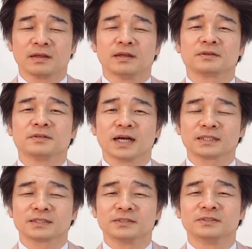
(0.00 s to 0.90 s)
9
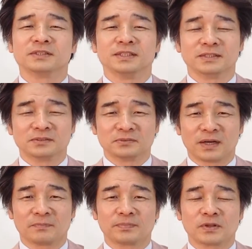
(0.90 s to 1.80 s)
月というシーズン
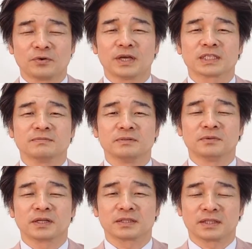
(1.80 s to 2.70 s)
はお休み
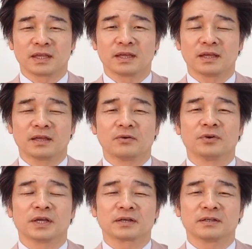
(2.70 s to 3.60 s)
もあってご
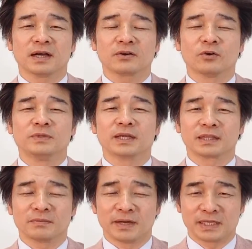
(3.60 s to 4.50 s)
予約が混み合っ
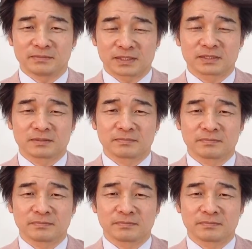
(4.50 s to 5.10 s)
てまいります。